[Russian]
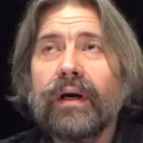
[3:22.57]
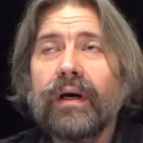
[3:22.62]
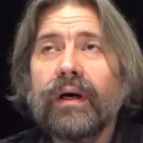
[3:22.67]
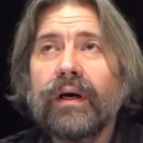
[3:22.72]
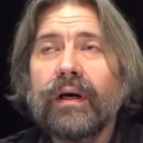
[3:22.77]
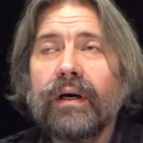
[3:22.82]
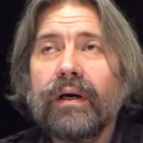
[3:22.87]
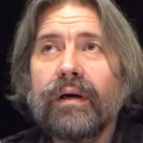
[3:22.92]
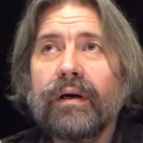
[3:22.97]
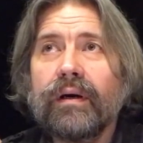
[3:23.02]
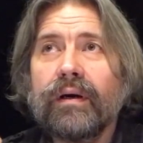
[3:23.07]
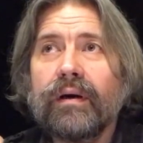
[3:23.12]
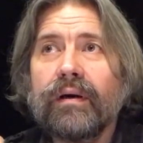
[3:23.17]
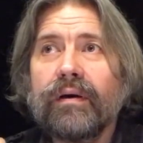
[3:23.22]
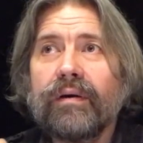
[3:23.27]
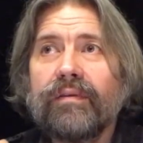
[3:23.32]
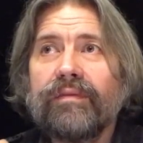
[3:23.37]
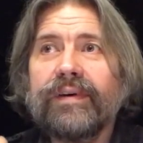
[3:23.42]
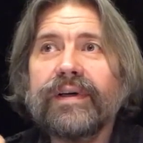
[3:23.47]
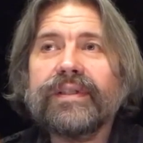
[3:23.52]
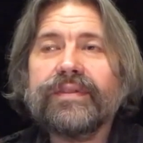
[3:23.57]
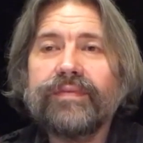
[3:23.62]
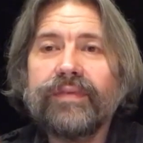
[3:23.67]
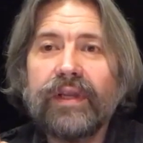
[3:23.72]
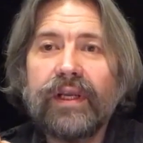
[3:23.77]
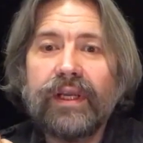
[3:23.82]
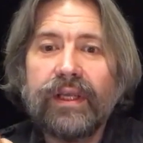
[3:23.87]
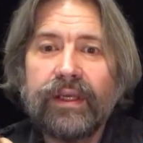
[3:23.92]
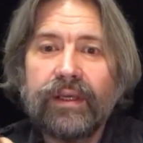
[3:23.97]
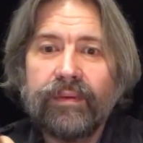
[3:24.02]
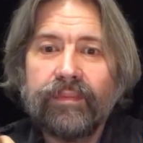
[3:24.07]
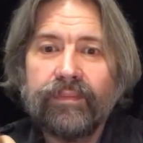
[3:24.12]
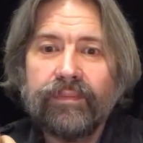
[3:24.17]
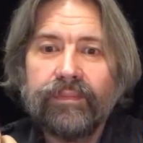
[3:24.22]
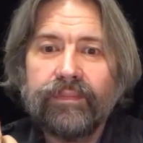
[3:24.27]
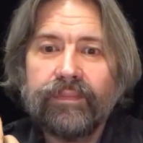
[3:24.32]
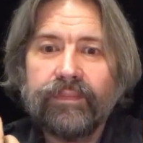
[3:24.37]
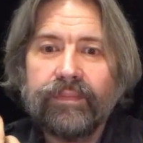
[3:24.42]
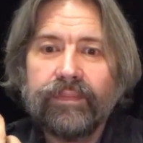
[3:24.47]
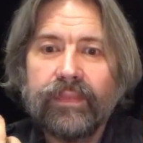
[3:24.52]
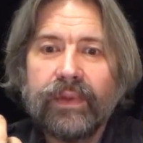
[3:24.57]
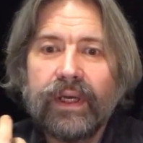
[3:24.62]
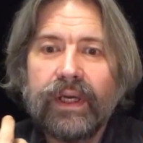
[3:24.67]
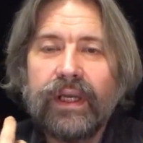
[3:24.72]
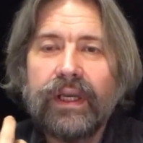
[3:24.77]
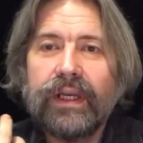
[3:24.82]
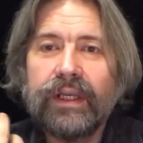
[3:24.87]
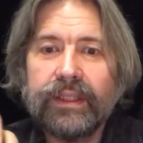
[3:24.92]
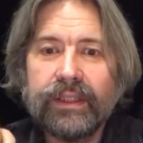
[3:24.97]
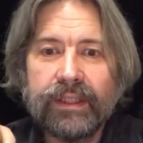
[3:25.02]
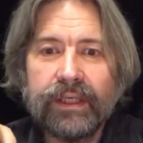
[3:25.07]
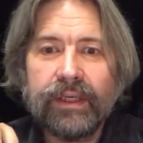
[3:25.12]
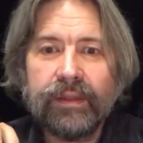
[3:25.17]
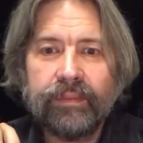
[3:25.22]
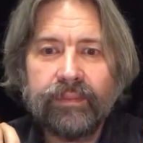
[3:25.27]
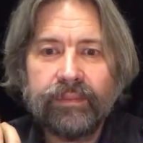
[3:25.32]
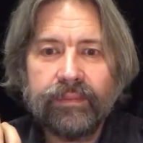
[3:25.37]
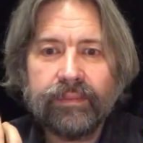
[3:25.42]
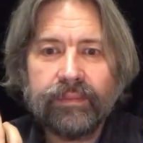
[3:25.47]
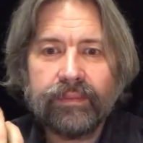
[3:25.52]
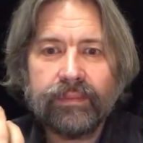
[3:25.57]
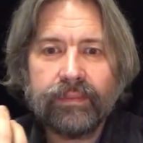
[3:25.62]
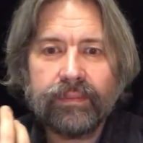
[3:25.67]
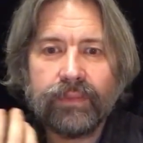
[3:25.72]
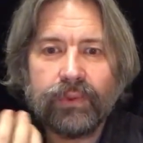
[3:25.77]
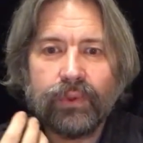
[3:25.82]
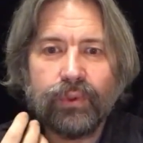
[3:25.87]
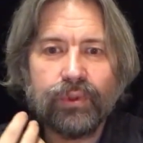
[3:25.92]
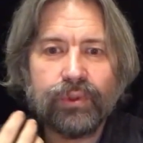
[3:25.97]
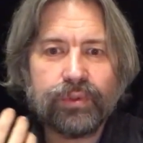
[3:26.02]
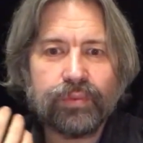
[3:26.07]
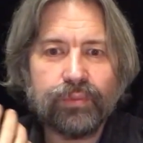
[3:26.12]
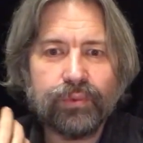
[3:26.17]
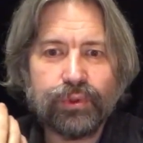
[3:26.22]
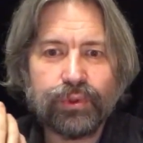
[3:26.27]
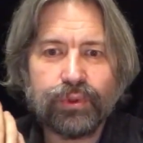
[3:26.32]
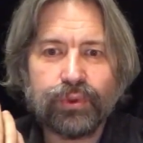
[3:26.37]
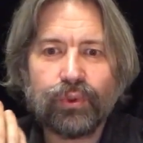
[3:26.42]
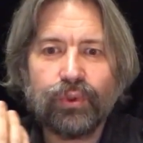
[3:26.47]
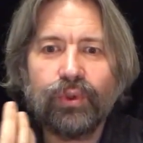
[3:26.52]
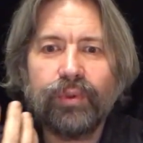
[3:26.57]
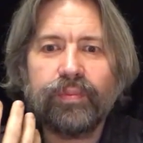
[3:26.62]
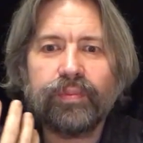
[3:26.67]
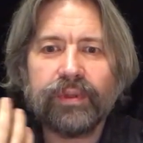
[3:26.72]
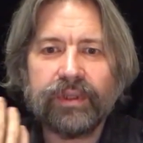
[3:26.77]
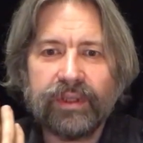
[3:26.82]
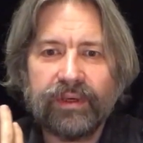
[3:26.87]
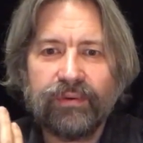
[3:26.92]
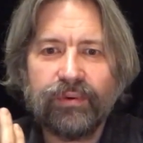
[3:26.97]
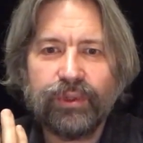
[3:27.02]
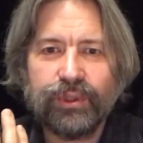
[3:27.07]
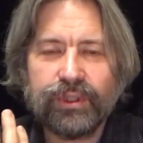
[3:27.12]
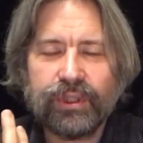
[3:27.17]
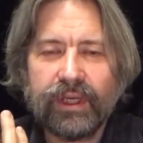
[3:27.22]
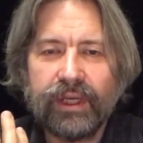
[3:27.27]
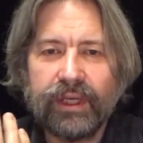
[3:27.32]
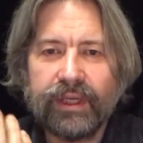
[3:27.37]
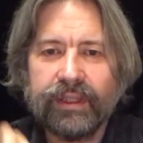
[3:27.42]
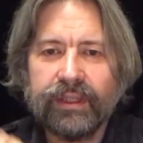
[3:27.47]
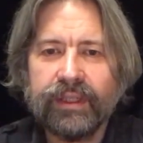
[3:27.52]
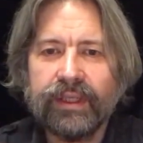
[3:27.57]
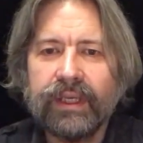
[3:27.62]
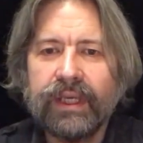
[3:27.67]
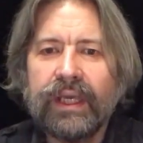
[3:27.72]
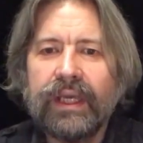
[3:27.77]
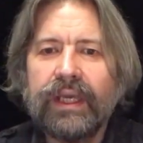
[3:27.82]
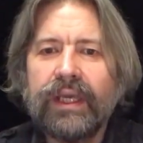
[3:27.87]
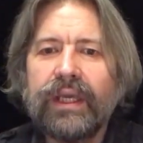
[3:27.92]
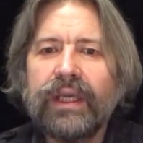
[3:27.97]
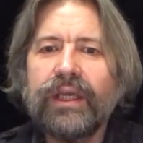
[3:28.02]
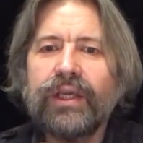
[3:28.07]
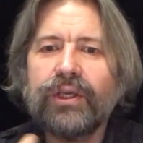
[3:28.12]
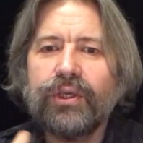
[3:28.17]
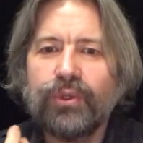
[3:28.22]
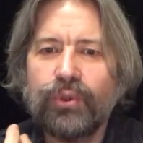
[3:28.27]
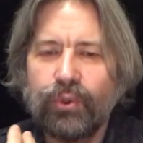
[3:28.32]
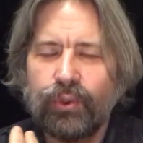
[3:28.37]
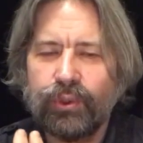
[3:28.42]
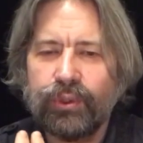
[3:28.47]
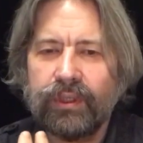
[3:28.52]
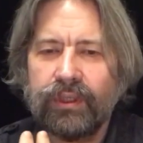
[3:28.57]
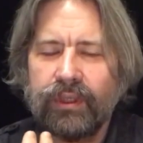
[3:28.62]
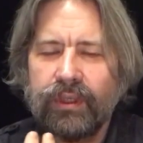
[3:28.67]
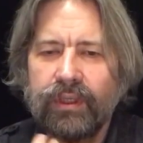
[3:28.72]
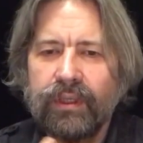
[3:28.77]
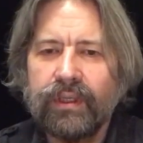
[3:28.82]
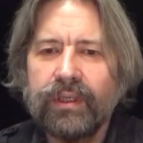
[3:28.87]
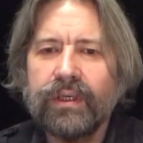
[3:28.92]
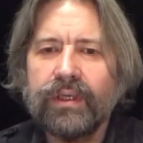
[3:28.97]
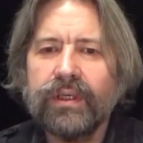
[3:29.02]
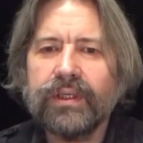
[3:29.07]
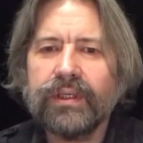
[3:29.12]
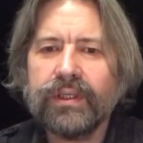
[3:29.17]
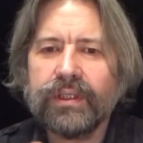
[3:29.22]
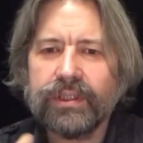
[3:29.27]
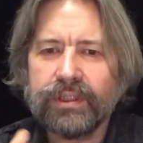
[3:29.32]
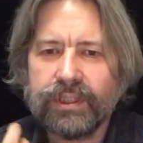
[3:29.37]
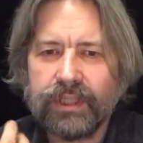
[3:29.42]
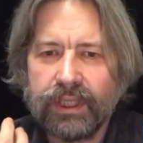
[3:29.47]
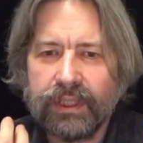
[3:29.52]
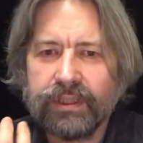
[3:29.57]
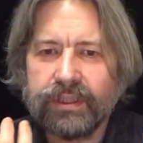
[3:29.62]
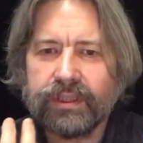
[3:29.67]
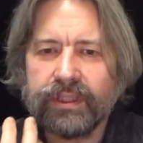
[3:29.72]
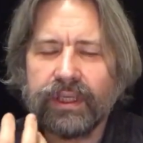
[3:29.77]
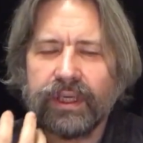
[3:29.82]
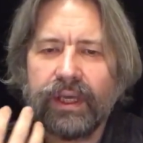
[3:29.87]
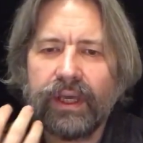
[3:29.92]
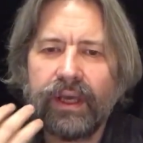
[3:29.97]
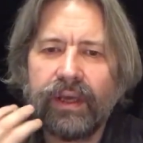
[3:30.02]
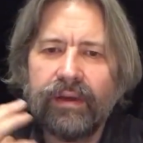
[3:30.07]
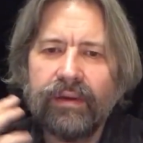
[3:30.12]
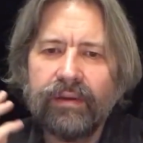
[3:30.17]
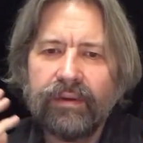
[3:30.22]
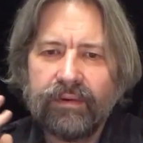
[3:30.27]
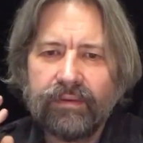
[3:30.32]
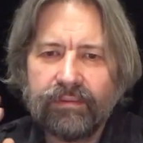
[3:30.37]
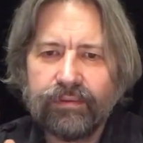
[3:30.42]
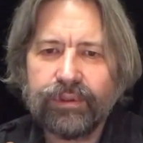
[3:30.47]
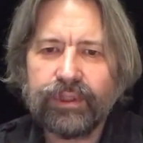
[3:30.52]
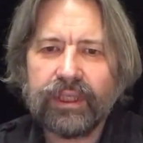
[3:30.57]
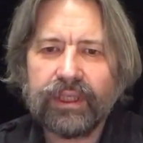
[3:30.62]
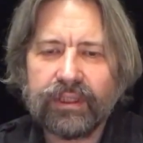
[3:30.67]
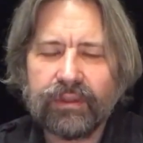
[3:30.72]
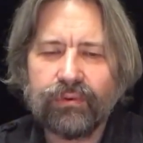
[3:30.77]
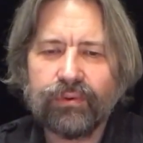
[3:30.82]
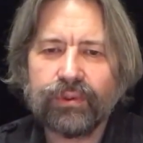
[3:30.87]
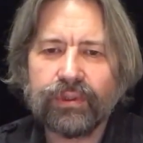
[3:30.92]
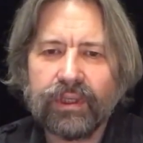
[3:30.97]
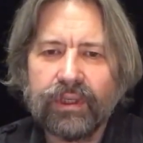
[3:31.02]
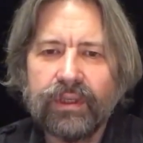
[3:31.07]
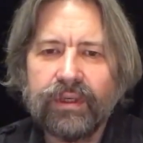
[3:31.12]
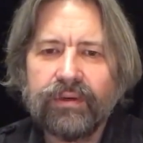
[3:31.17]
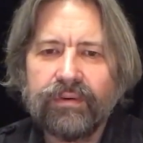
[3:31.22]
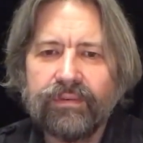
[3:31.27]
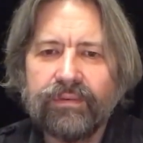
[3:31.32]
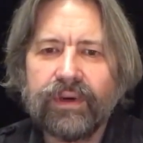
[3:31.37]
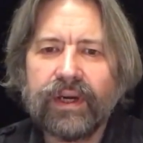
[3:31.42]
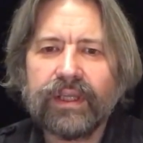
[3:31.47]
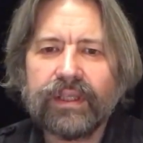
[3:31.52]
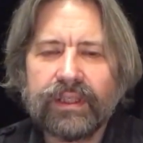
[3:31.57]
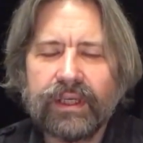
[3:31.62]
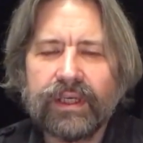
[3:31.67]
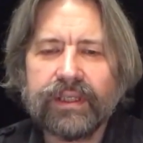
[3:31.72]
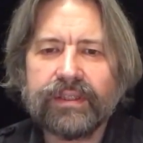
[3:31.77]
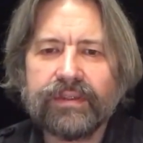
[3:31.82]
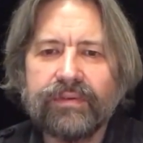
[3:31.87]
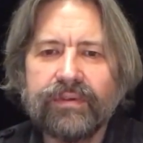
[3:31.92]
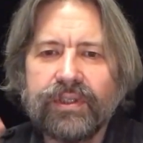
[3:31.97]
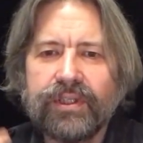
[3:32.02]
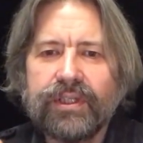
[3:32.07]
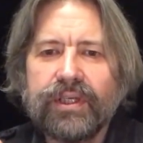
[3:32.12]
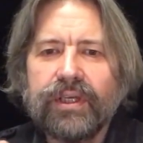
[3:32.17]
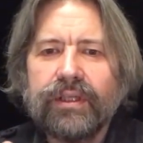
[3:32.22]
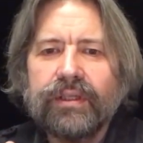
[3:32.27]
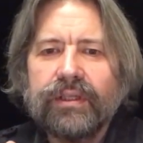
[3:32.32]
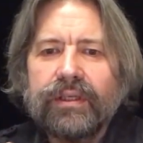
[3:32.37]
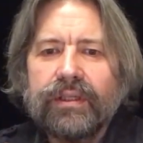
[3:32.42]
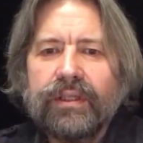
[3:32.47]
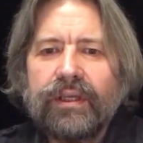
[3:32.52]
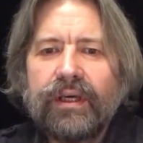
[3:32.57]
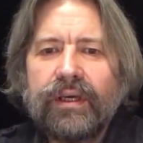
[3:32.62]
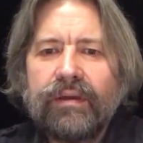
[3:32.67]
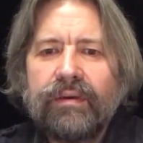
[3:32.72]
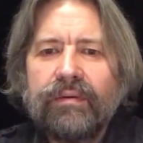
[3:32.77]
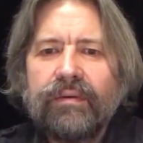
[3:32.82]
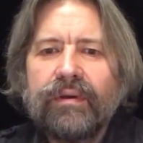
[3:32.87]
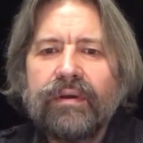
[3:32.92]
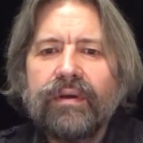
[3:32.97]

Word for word: а, возвели лингам то есть мужской половой член, и юни, женская, вот эти вот врата священные, да,